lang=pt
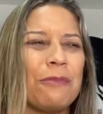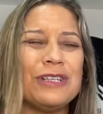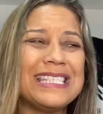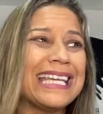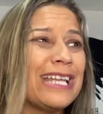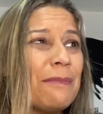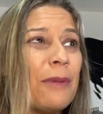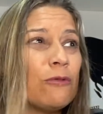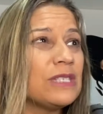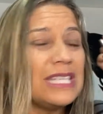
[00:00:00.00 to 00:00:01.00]
pode ser aquele
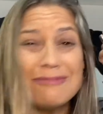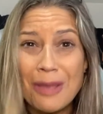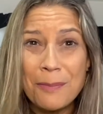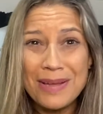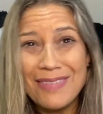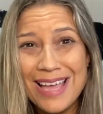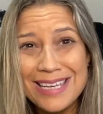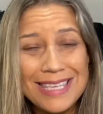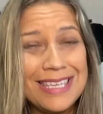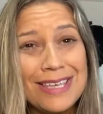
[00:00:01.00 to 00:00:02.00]
pãozinho da
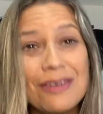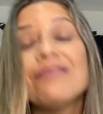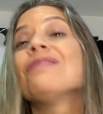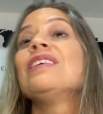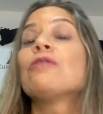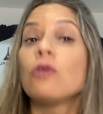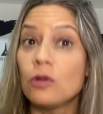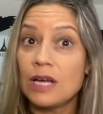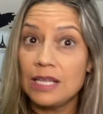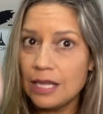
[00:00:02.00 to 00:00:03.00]
padaria e
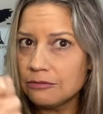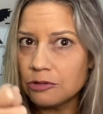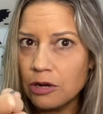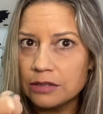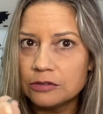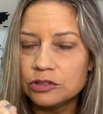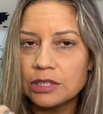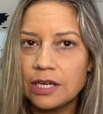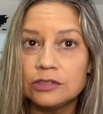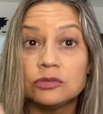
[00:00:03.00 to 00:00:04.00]
colocar lá no teu cartão de
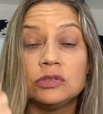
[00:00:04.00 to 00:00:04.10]
crédito,